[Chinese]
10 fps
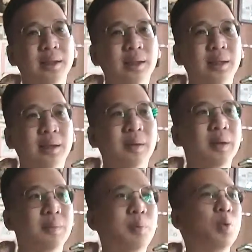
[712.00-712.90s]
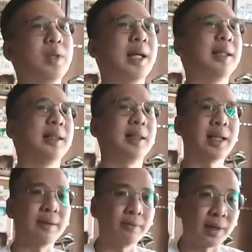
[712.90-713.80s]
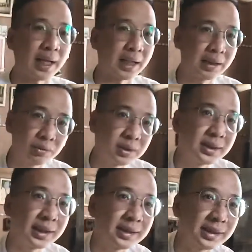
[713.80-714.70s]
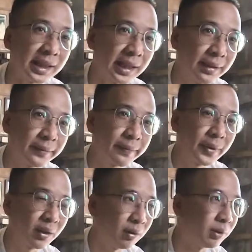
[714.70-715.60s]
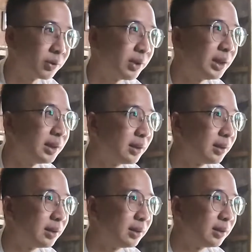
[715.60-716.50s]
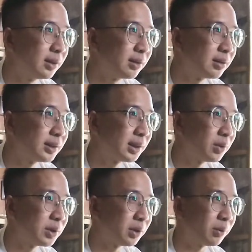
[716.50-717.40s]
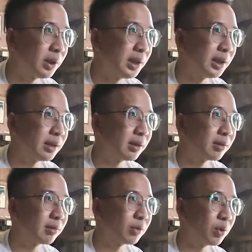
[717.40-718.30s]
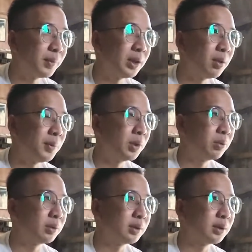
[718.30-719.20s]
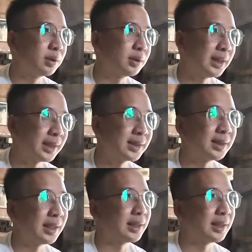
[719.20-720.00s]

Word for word: 呃不一样的一个看法，就是这样子啊。哦，所以这个东西对村民有没有价值